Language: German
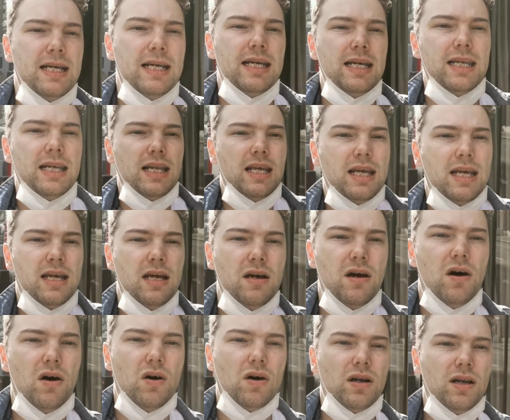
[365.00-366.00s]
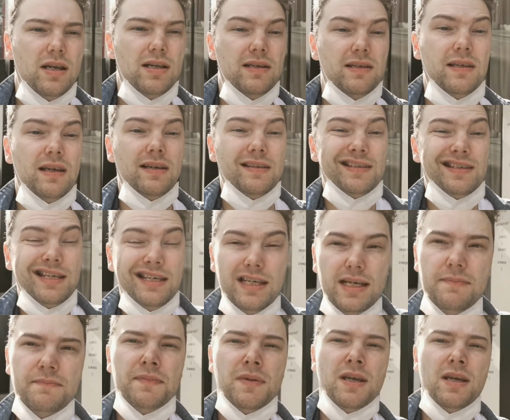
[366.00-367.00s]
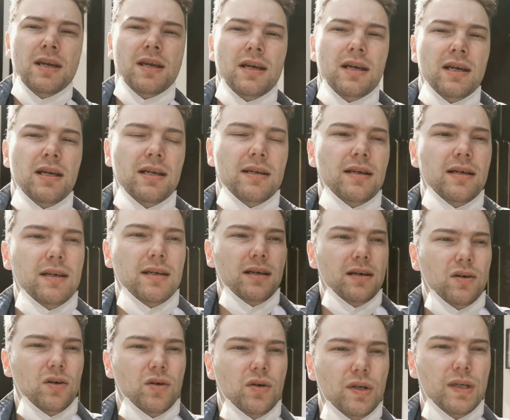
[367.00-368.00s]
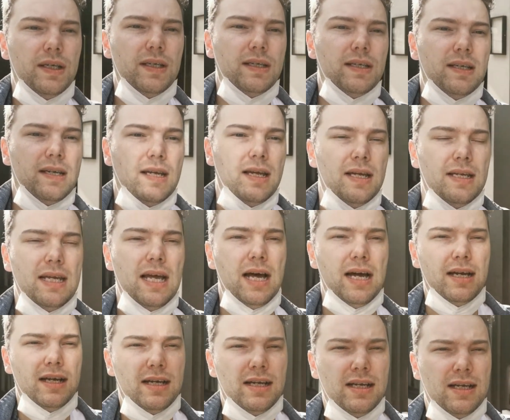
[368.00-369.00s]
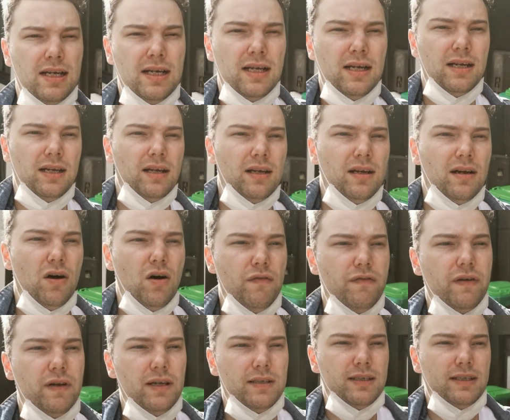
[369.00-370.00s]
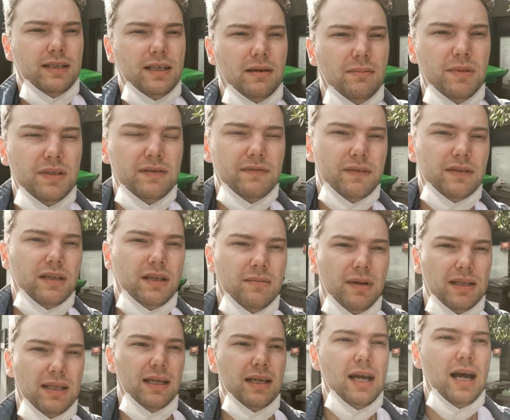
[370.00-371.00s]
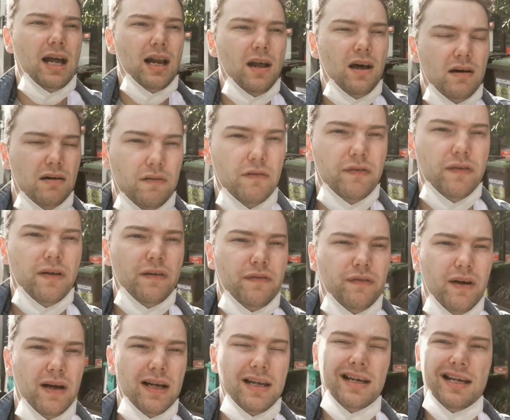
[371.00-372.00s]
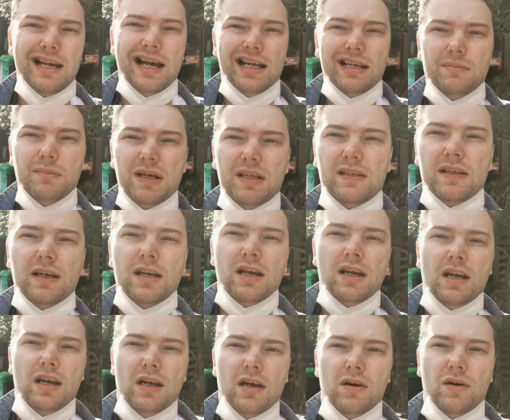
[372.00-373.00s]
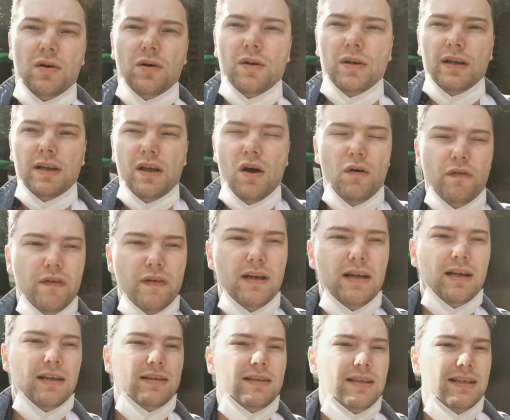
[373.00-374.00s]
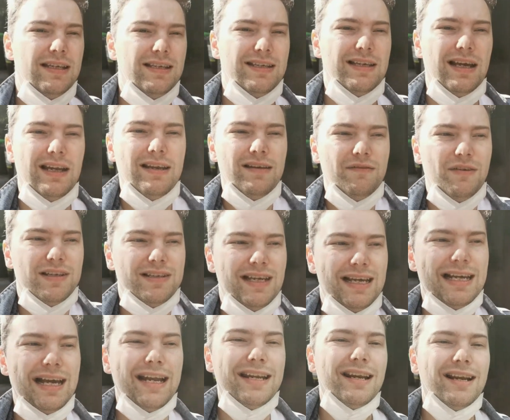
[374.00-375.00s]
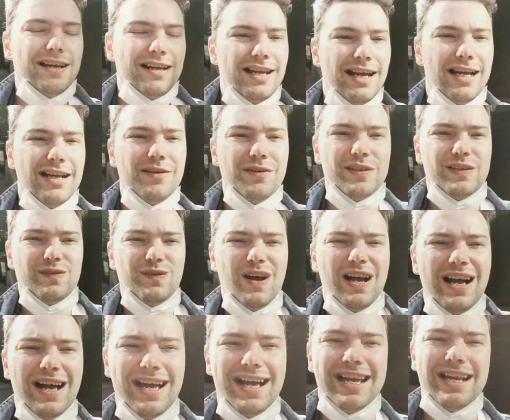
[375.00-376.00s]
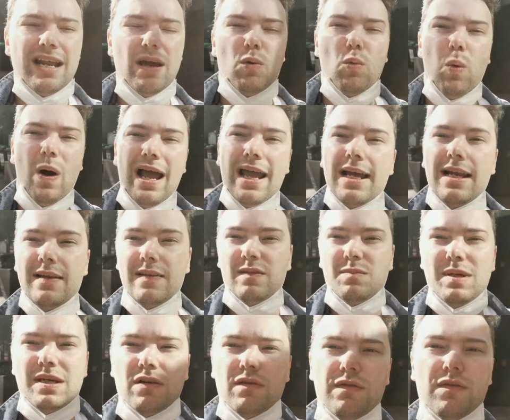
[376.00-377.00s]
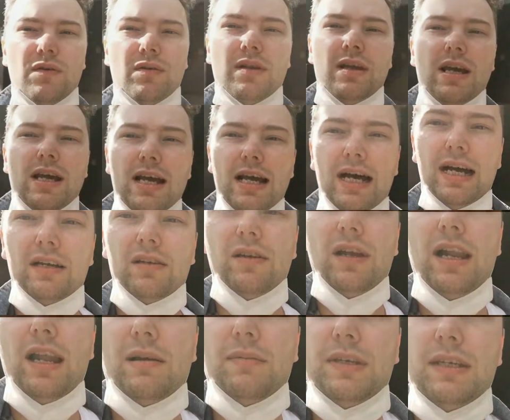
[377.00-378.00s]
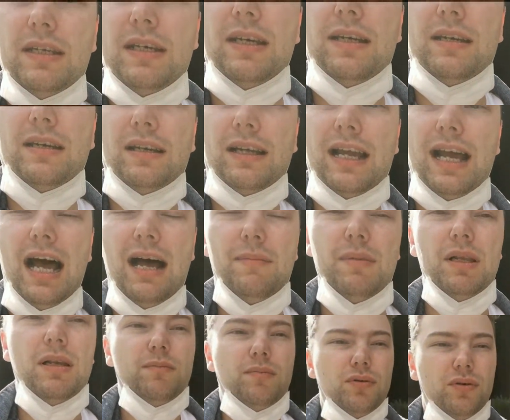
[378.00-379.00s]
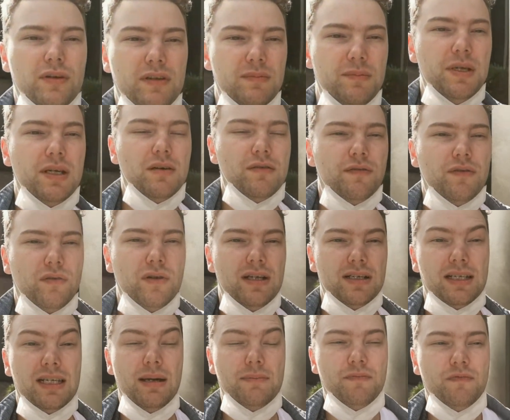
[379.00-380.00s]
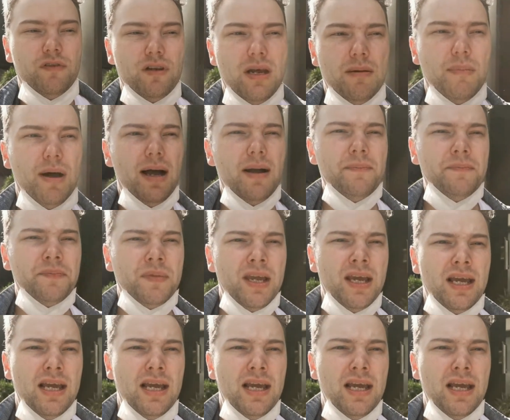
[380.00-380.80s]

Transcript: in Auckland City. Äh, und ja, hoffe, dass ich da ein bisschen was an Material auffangen kann mit. Und ich hoffe, dass ich dann was ergattern kann, und zwar ein Wireless-Mikrofon. Aktuell habe ich ja ein kabelgebundenes Mikrofon, das klappt wunderbar,